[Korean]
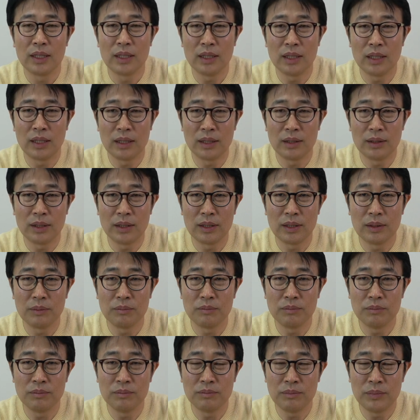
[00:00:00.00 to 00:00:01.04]
어,
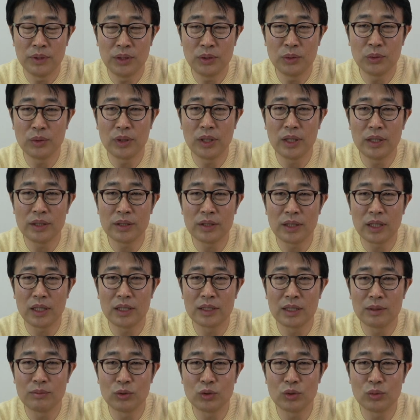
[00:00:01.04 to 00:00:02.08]
미국의
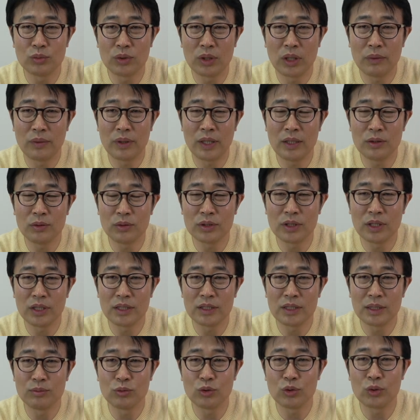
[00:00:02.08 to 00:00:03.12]
설계사무소 문화와 한국
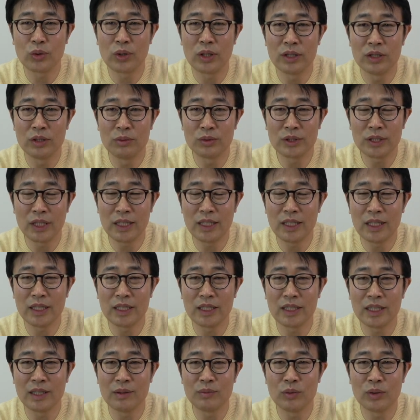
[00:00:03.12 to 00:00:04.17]
설계사무소 문화가 너무
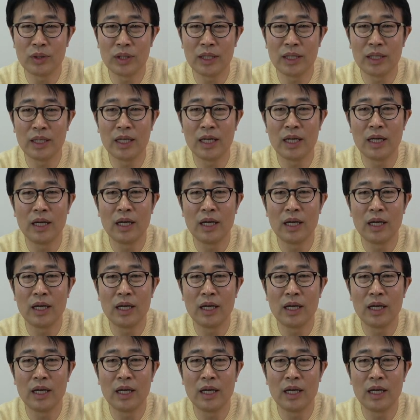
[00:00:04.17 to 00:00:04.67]
차이나기 때문에